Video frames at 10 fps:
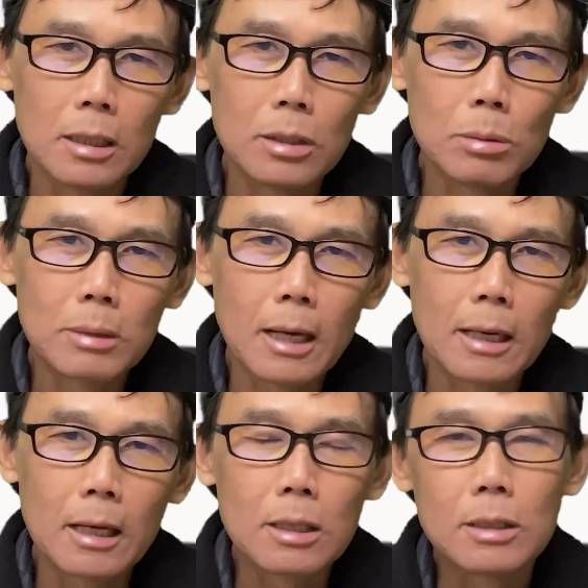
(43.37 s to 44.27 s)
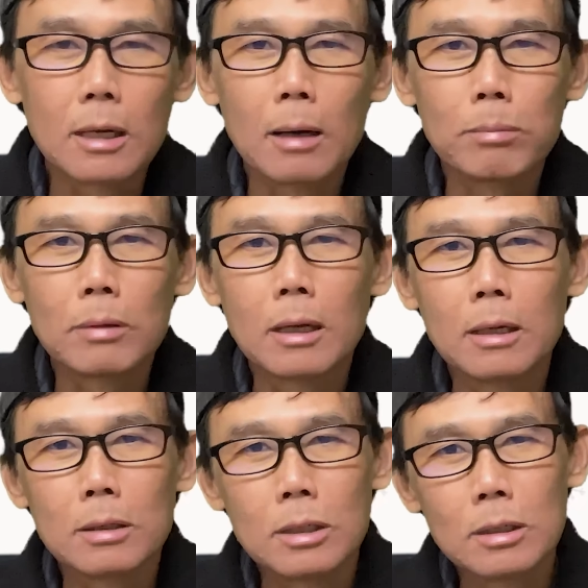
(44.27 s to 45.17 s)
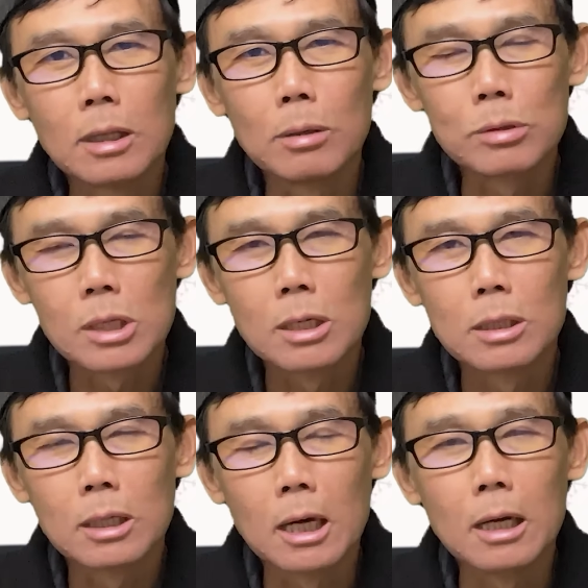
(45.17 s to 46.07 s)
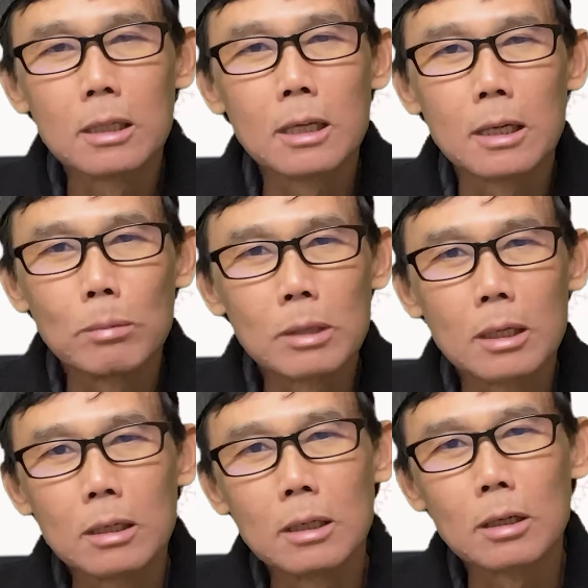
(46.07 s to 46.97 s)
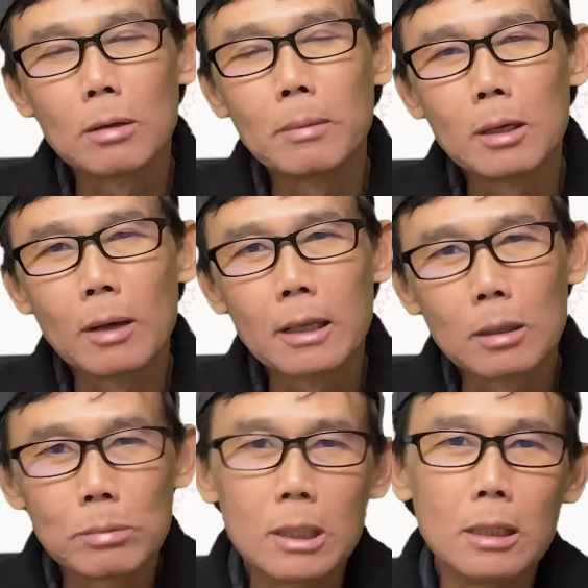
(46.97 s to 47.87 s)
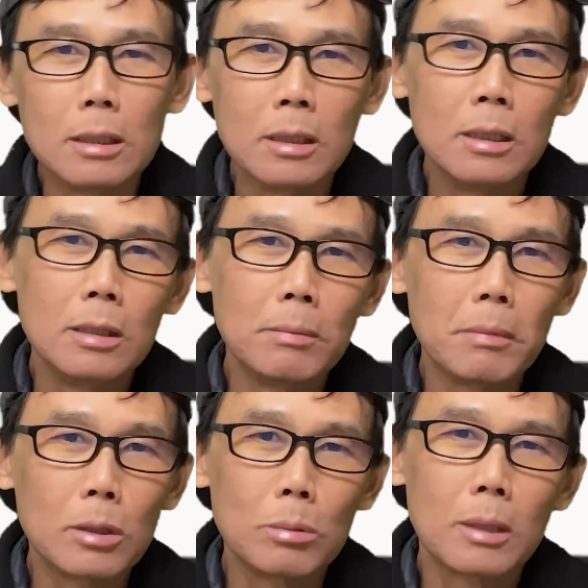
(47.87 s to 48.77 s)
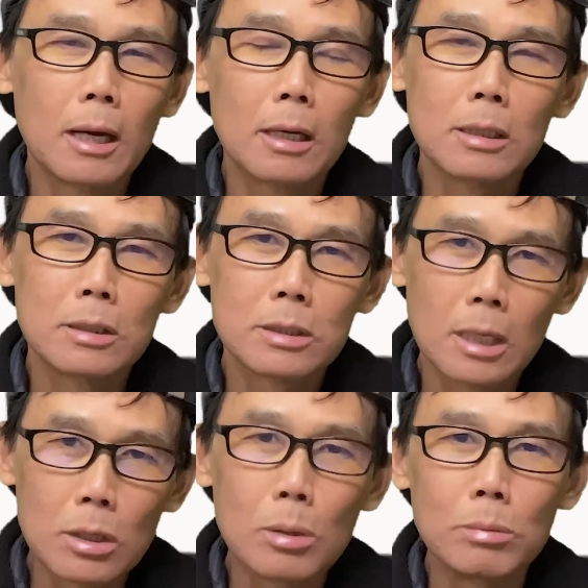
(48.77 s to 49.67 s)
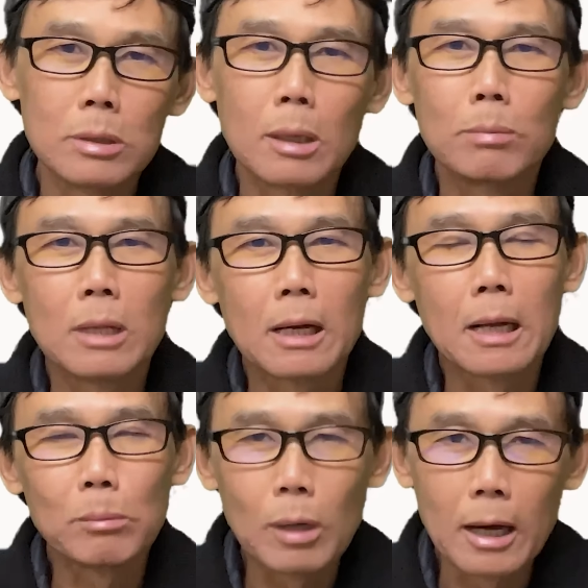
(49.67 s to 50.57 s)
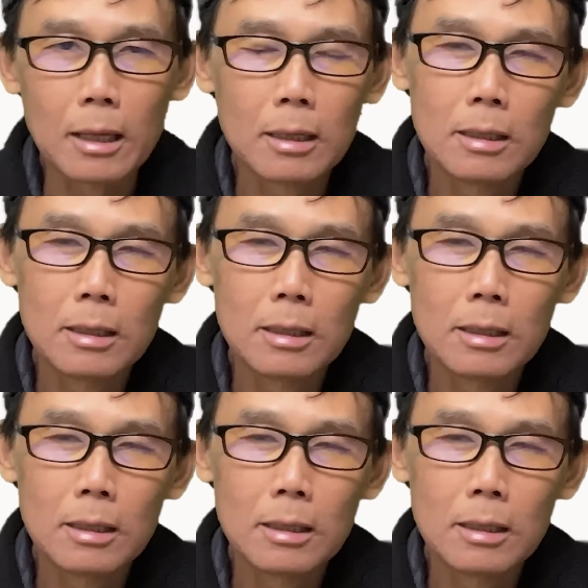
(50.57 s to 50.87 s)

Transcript: Chúng ta đã vừa học là giới thiệu sơ khởi về động từ rồi có mấy loại thông thường mà chúng ta sẽ dùng trong gian làm thoại.